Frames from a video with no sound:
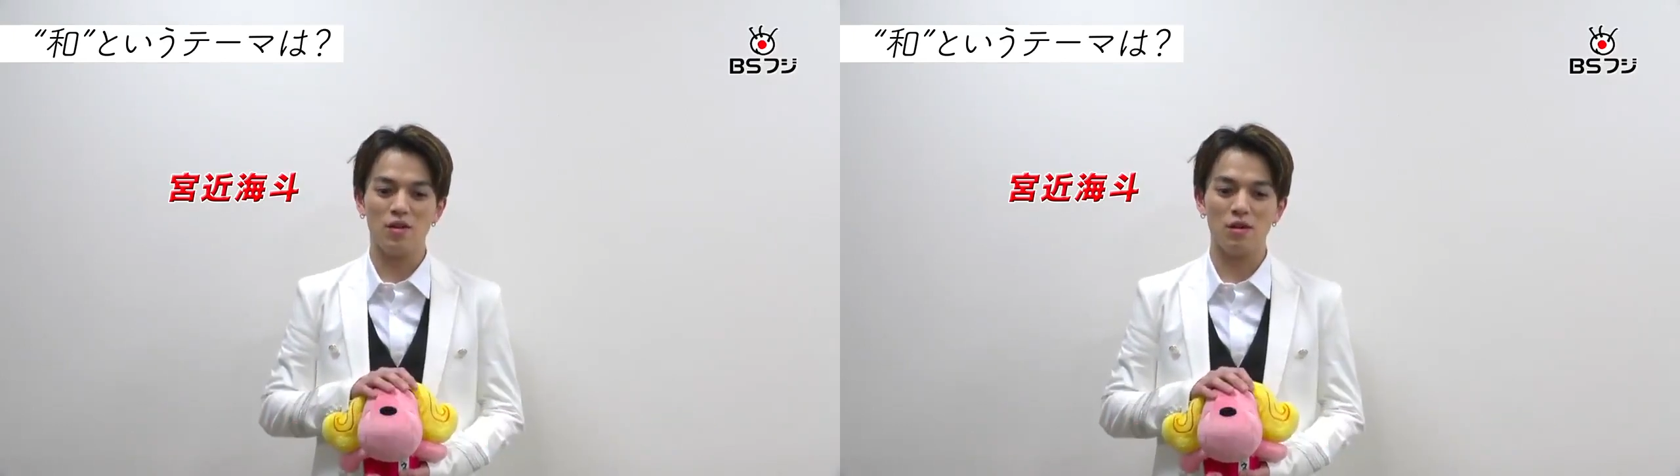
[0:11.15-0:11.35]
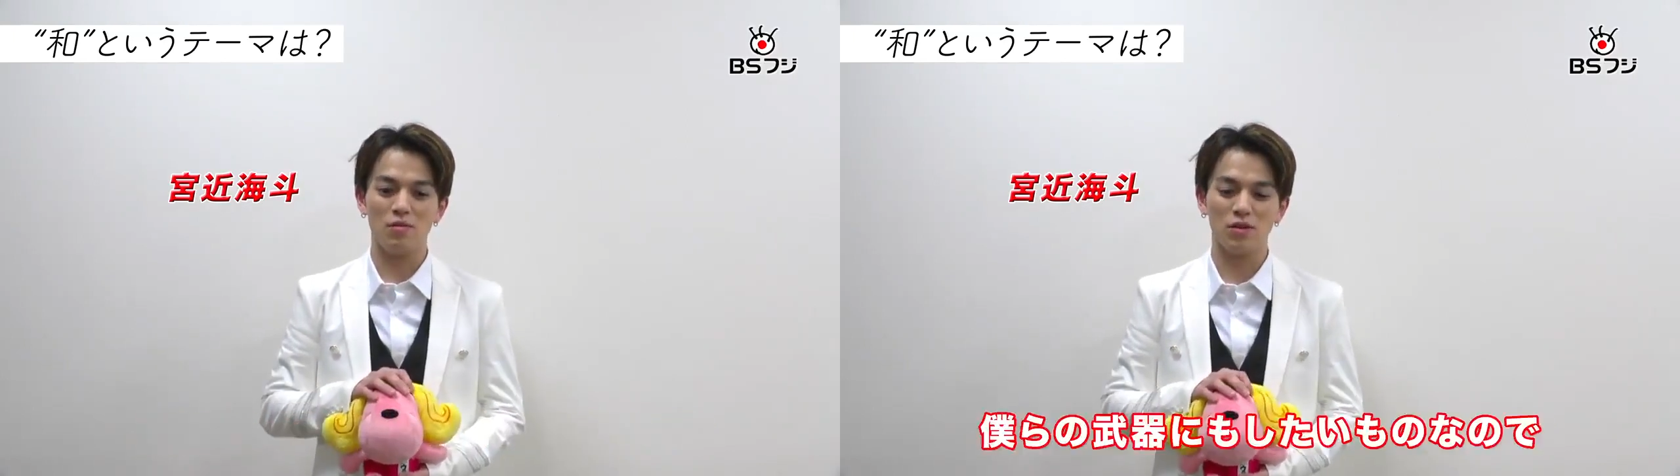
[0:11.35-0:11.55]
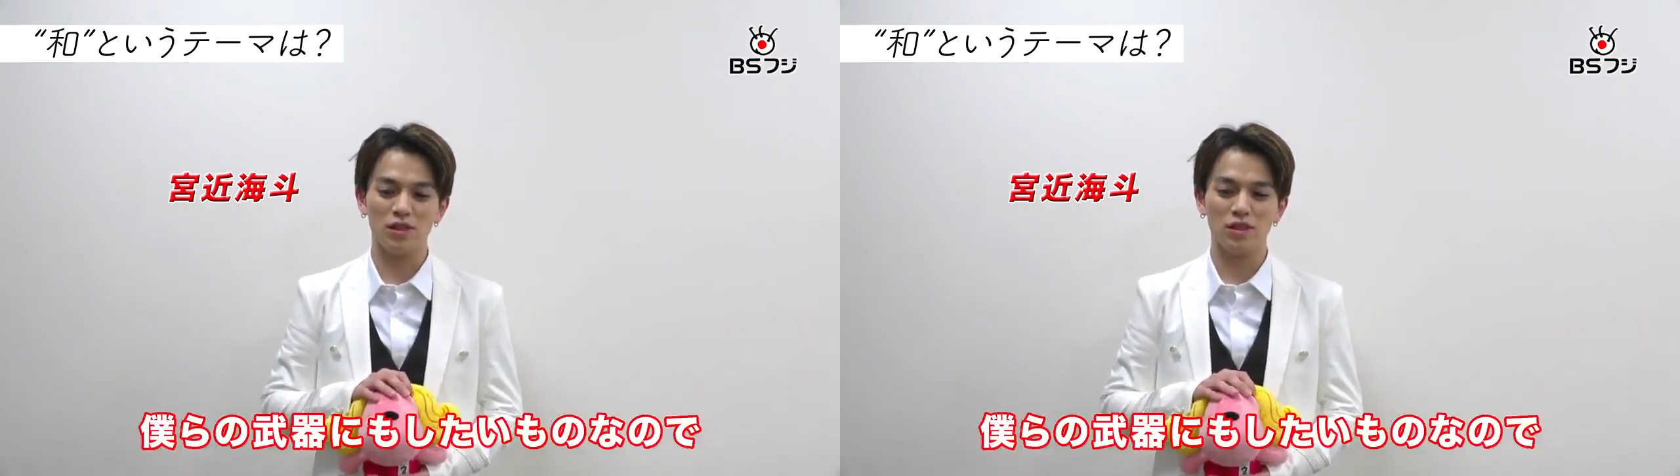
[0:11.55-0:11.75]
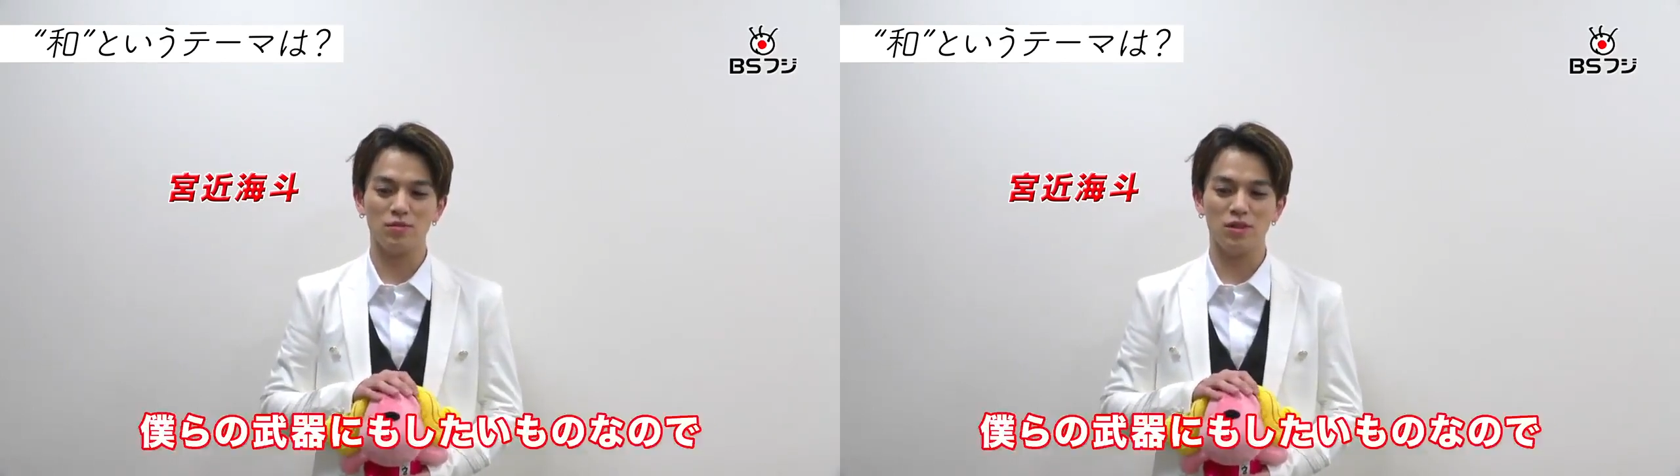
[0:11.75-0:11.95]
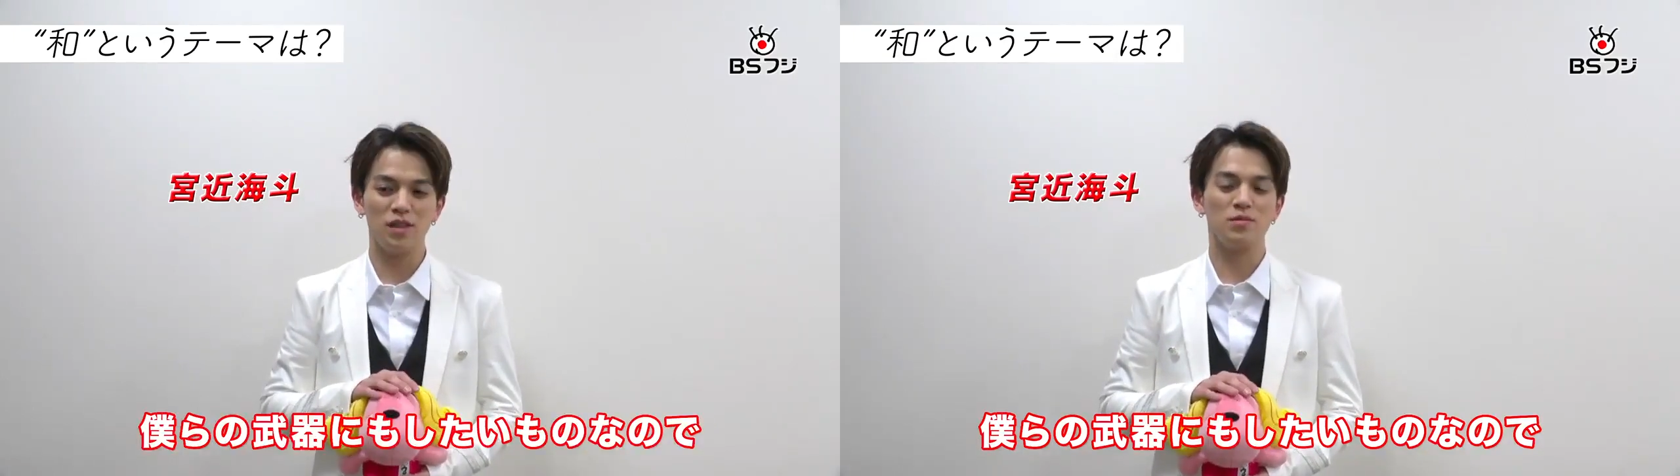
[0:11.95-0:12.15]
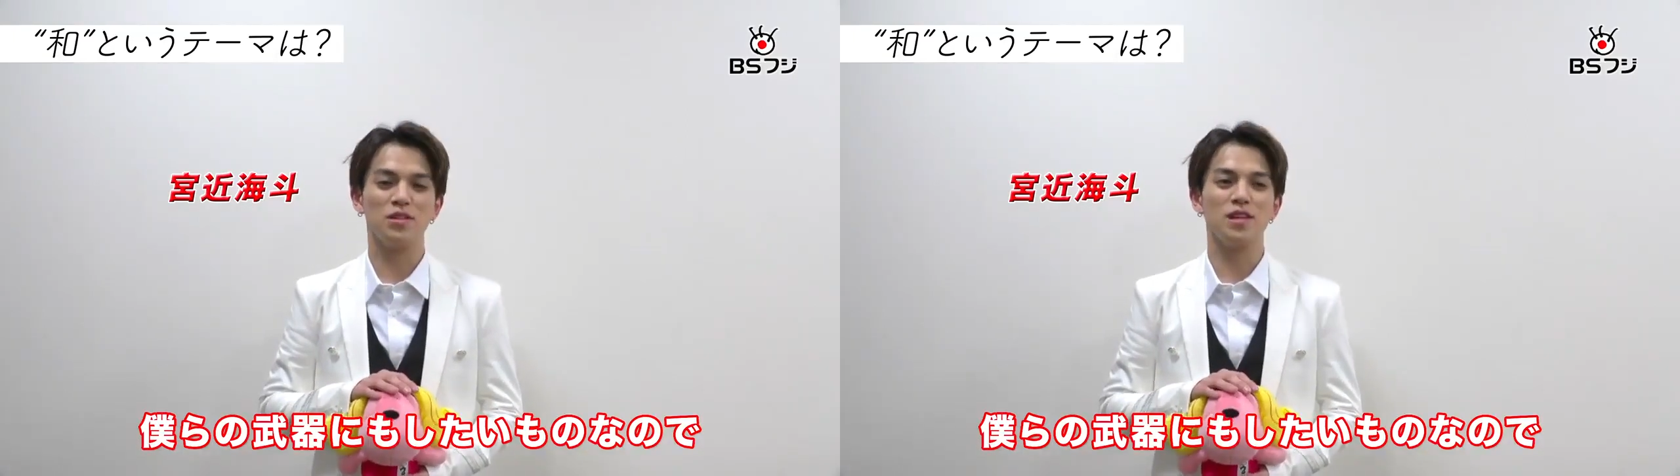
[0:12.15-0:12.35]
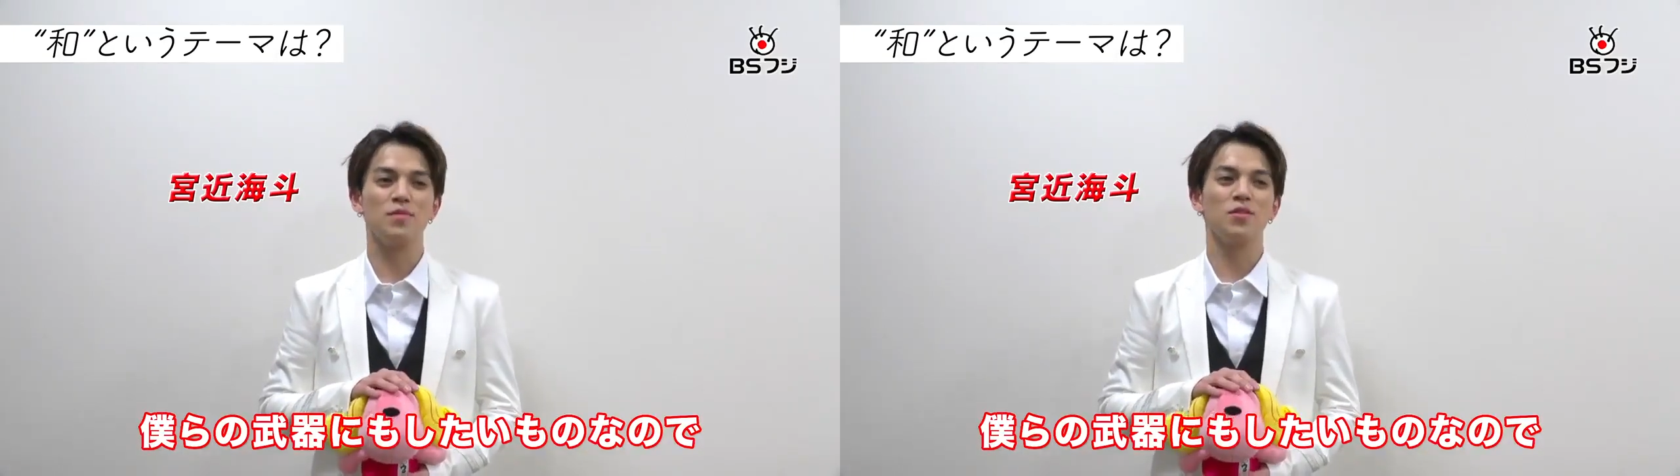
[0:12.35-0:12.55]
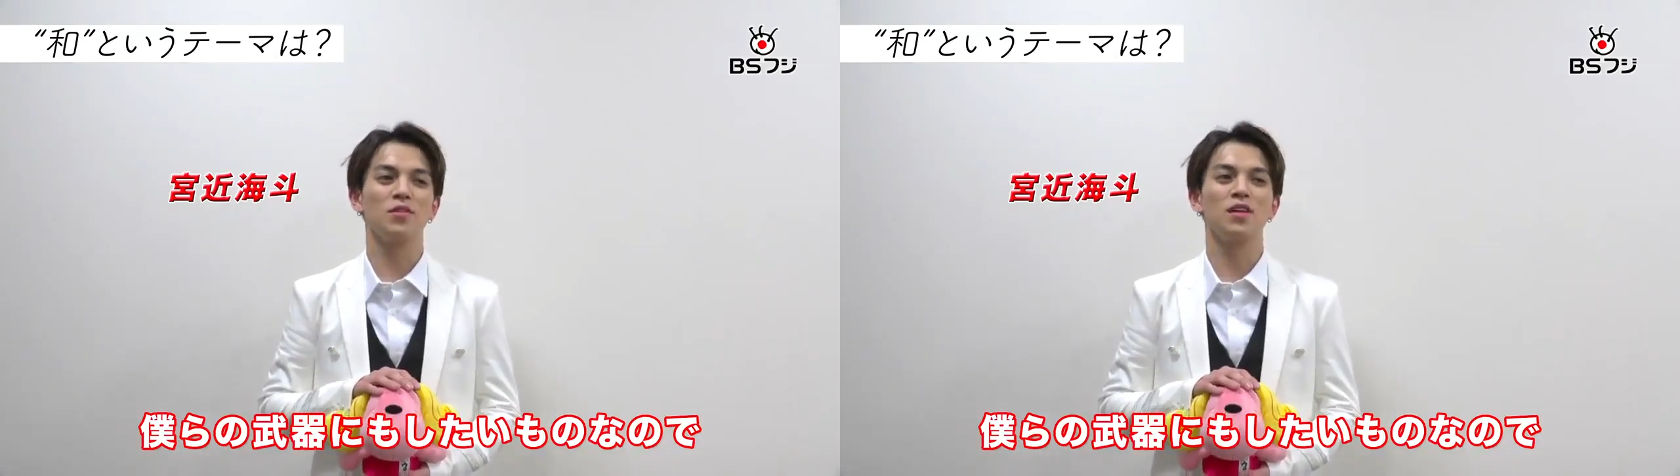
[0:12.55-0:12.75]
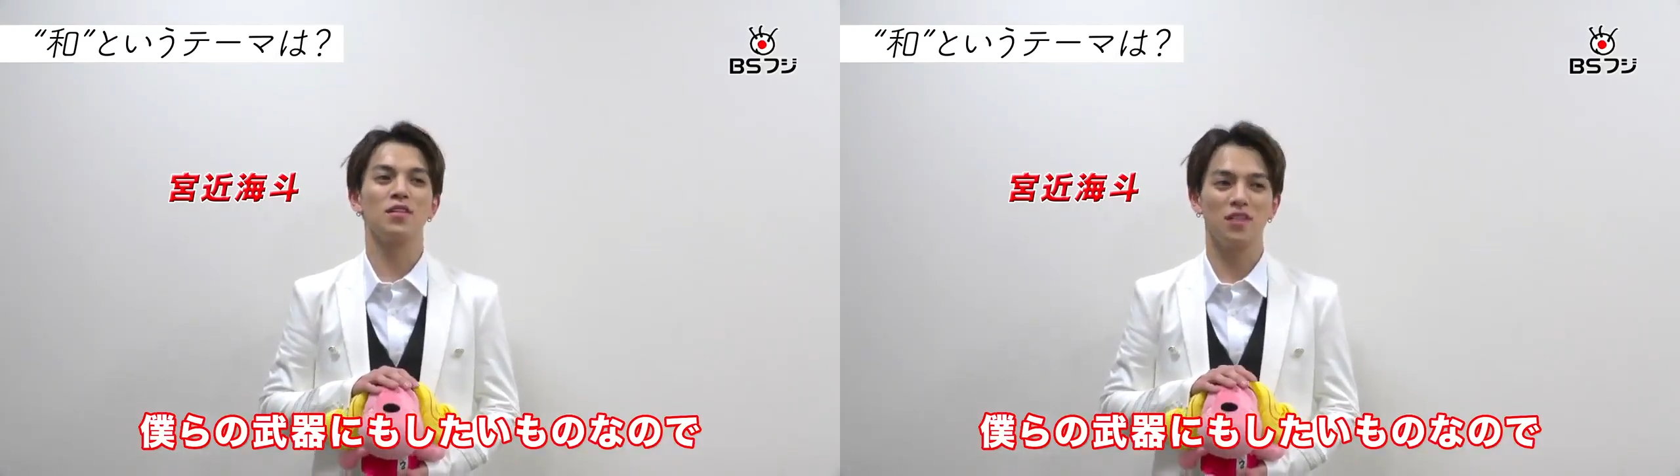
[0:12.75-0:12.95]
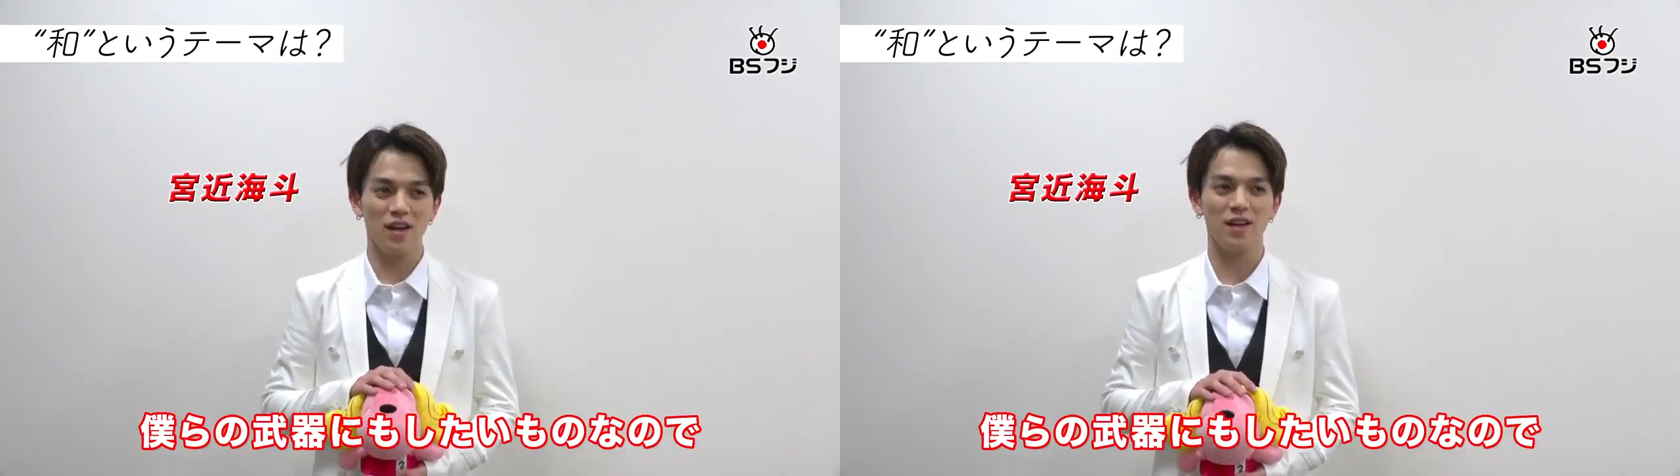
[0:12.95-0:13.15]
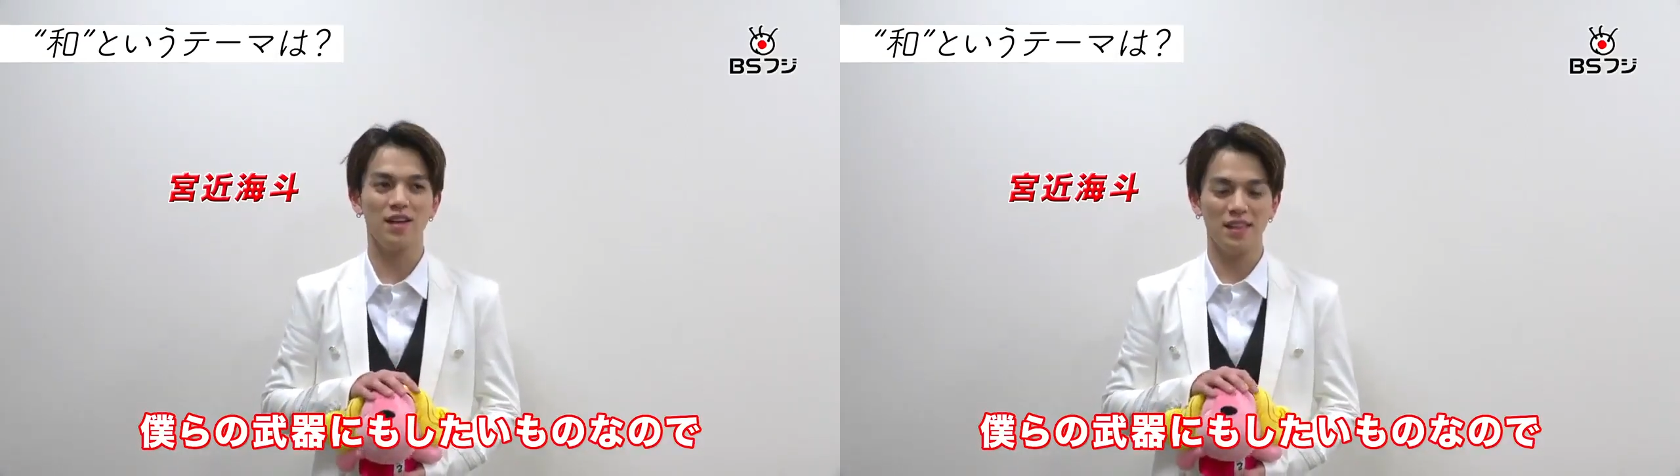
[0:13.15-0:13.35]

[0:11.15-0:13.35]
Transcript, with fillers: まあ、僕らの武器にもしたいものなので